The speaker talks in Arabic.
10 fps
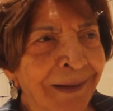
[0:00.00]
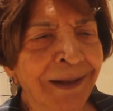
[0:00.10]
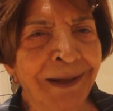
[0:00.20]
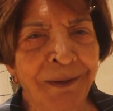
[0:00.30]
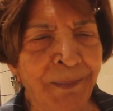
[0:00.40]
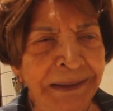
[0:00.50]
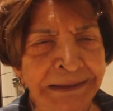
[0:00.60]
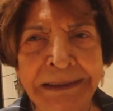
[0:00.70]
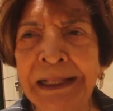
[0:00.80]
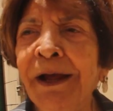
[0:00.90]
آه،
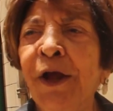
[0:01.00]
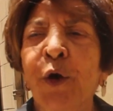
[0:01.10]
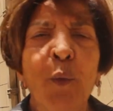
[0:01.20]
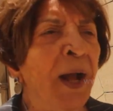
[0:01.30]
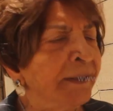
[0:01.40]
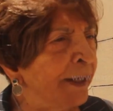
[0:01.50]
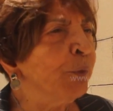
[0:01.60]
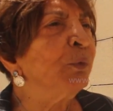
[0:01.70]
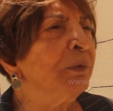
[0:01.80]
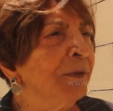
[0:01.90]
بعد كده
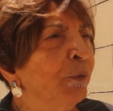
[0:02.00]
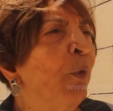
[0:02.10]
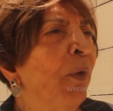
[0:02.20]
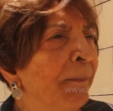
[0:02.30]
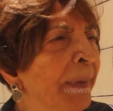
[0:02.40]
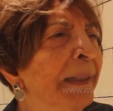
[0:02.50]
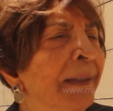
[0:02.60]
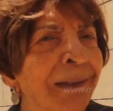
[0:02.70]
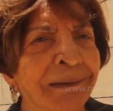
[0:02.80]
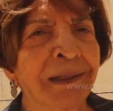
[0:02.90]
وهتاخد نوع
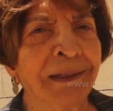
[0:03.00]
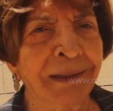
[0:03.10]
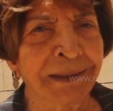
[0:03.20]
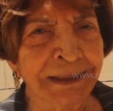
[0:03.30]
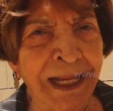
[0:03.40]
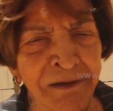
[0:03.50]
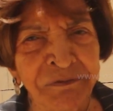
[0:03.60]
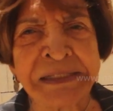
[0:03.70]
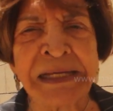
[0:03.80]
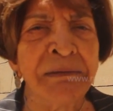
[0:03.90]
من
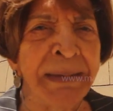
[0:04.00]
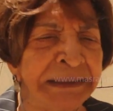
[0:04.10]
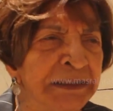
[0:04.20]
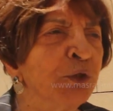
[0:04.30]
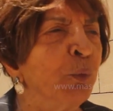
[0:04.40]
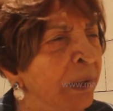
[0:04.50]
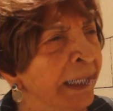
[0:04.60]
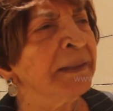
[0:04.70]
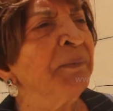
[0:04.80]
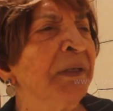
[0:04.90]
الحافز المادي
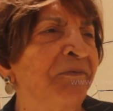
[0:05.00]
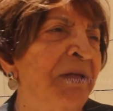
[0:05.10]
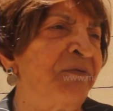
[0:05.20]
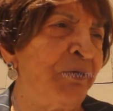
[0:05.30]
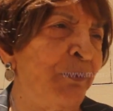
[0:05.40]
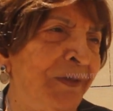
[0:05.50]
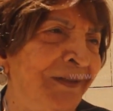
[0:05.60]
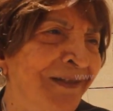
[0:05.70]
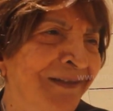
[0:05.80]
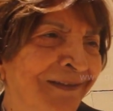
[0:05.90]
والادبي في نفس
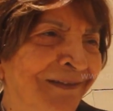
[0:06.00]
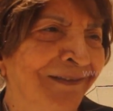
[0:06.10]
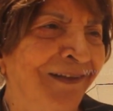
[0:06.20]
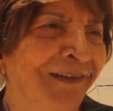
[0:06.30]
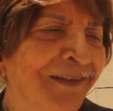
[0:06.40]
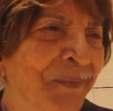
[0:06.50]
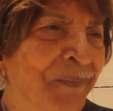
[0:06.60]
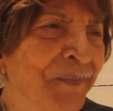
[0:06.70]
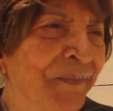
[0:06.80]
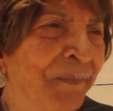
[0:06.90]
الوقت طب
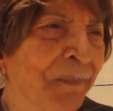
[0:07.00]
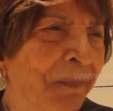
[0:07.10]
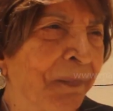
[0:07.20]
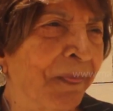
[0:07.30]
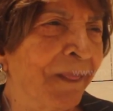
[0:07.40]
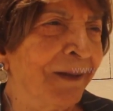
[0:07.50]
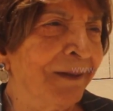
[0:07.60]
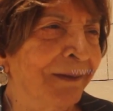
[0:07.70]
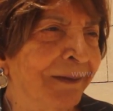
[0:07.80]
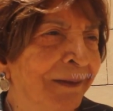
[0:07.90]
هيشمل جامعات تانية ولا جامعه
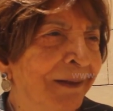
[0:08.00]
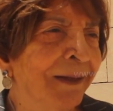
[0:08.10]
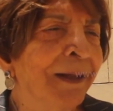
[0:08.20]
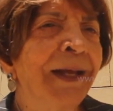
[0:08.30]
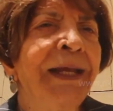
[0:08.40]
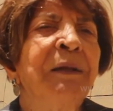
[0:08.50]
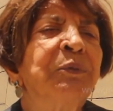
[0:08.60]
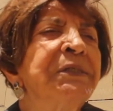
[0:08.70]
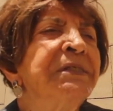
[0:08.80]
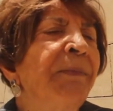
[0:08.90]
القاهره بس احنا
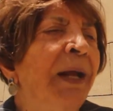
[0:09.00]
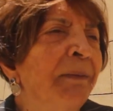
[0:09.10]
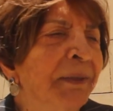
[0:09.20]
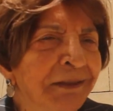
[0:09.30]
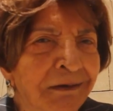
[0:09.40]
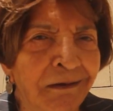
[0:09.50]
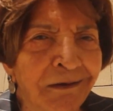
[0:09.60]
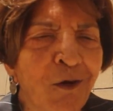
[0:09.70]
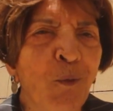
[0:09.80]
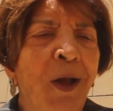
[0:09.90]
بتدين مع جامعه
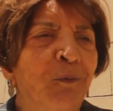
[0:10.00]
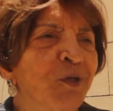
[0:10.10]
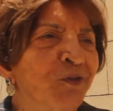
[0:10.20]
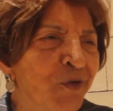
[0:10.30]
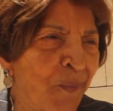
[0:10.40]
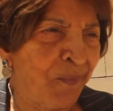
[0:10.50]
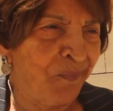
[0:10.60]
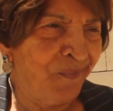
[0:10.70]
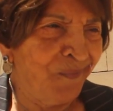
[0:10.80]
القاهره ومع وزاره الشباب